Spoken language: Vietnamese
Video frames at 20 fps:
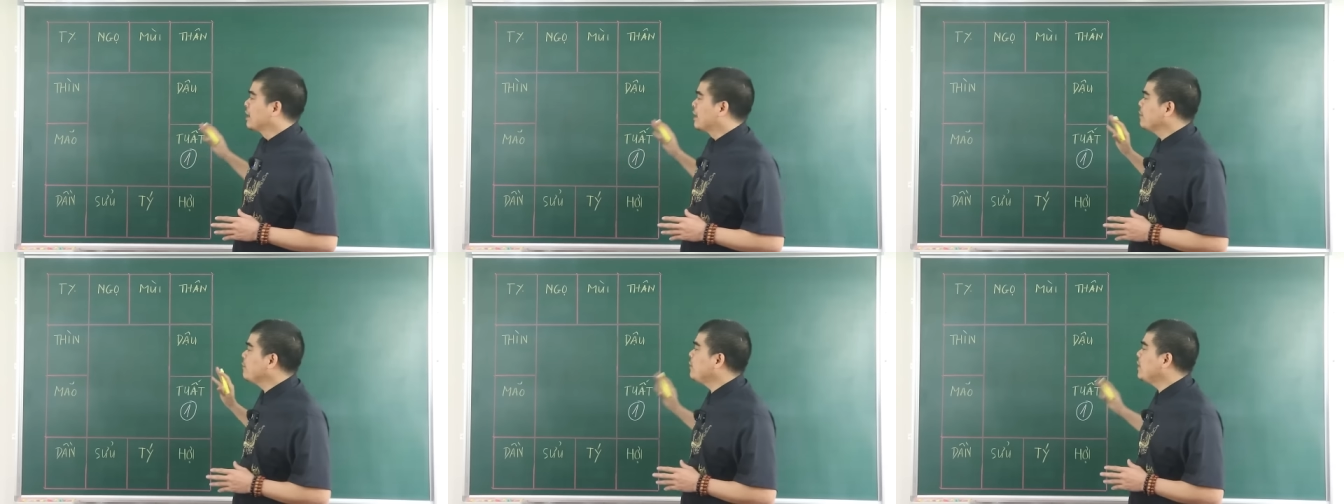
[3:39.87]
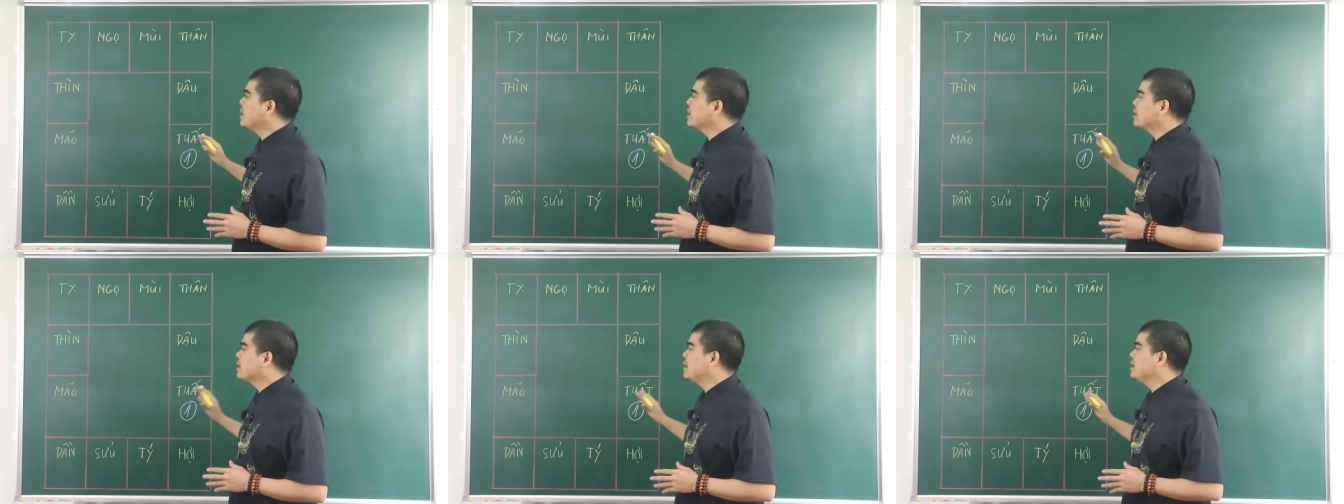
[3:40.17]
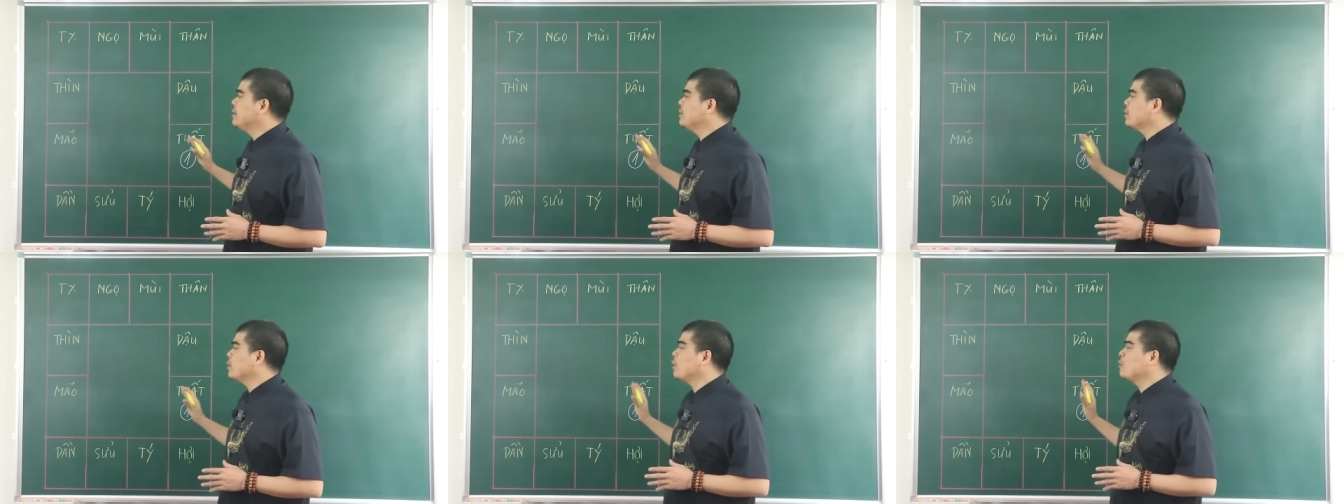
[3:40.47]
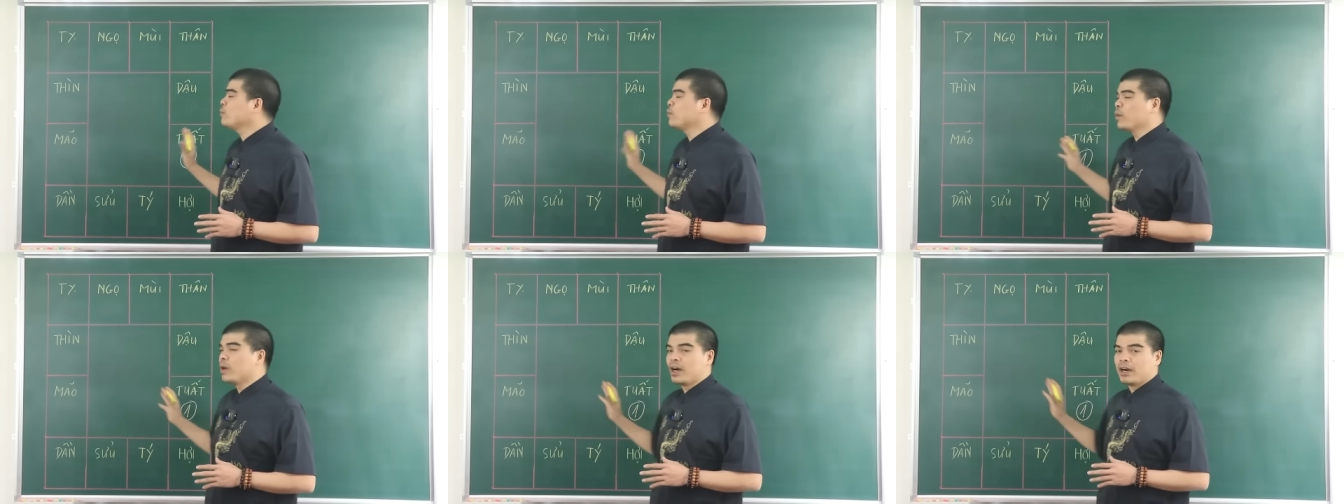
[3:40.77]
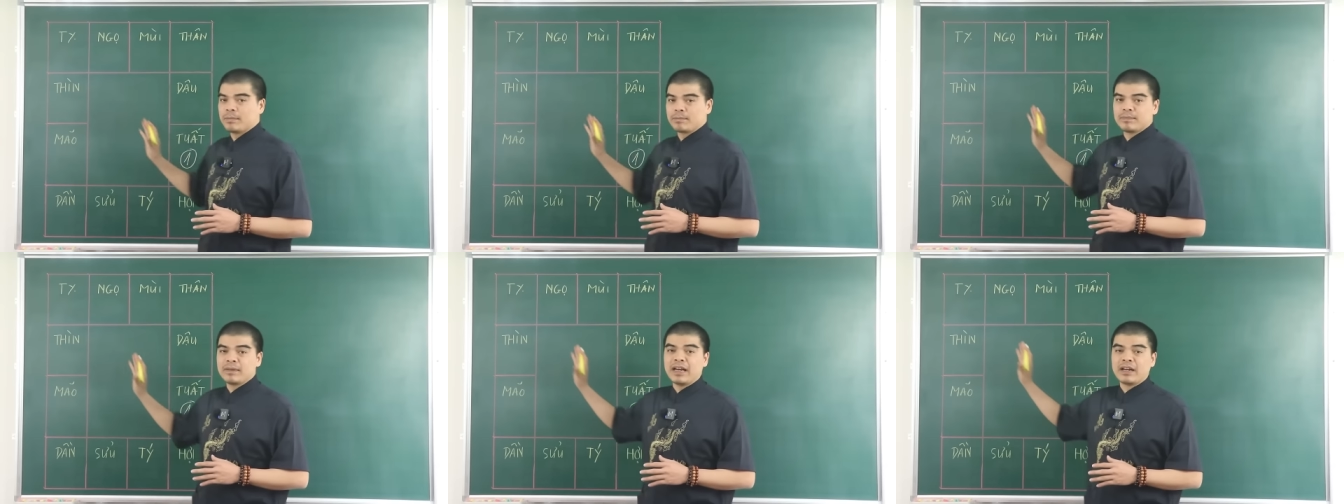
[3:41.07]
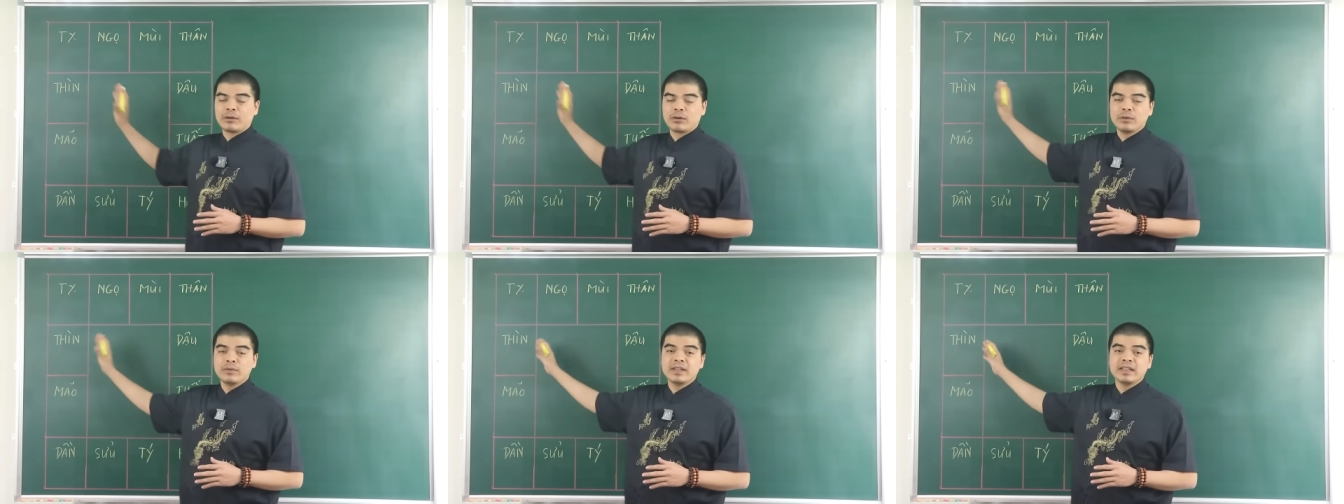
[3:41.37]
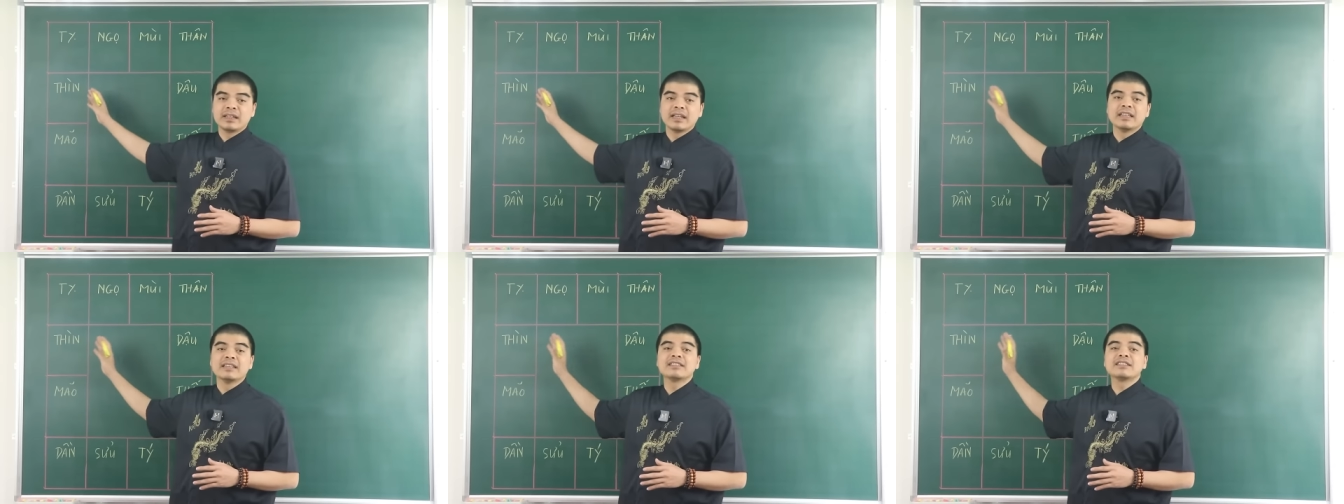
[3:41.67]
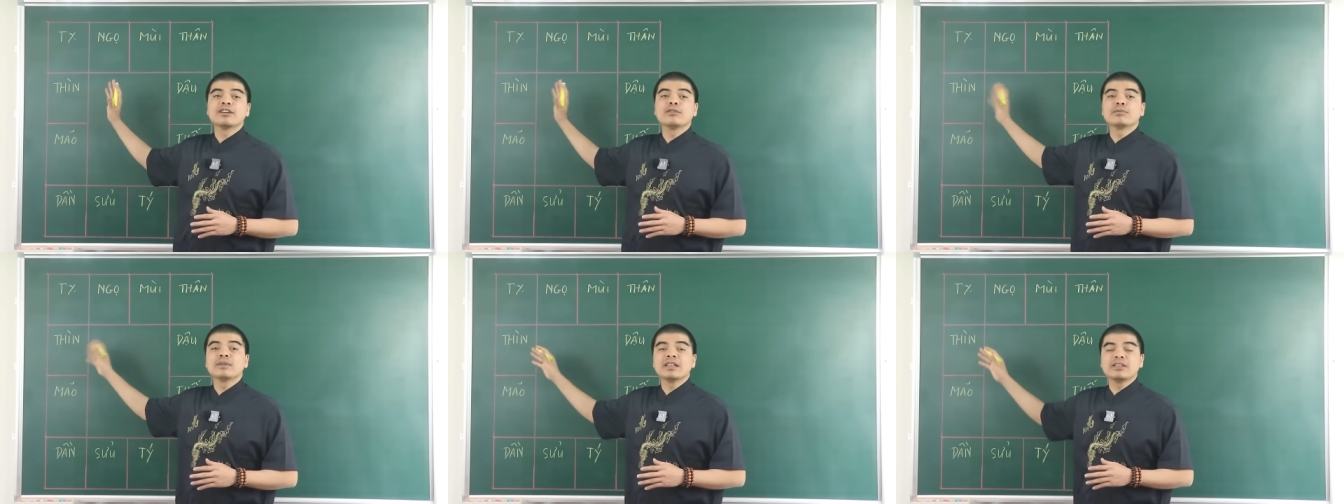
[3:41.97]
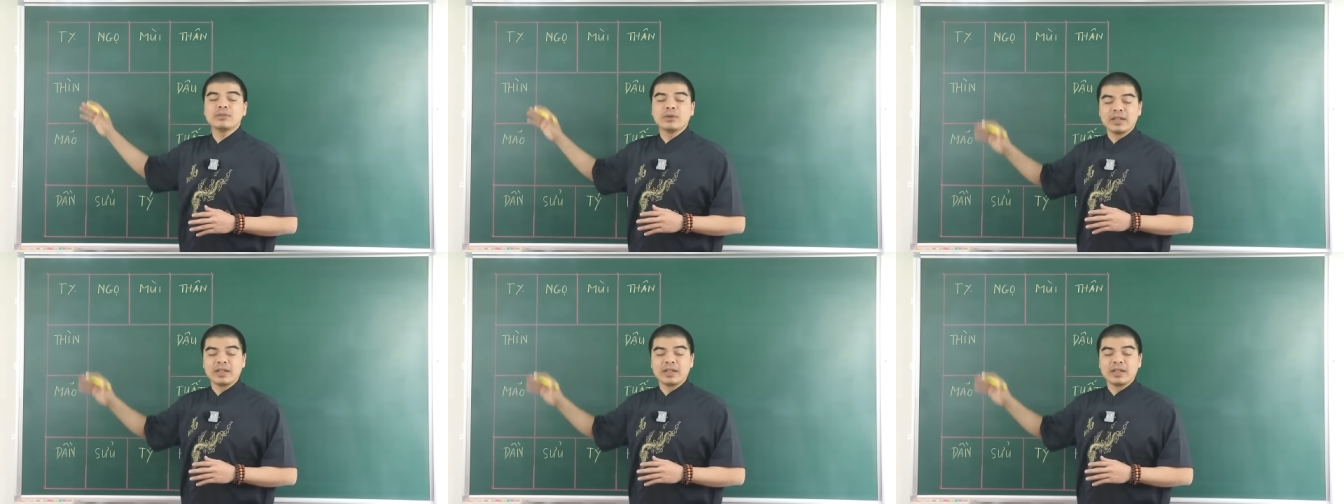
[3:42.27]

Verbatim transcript: cái vận khí nó không phù hợp để quý vị đến sông đất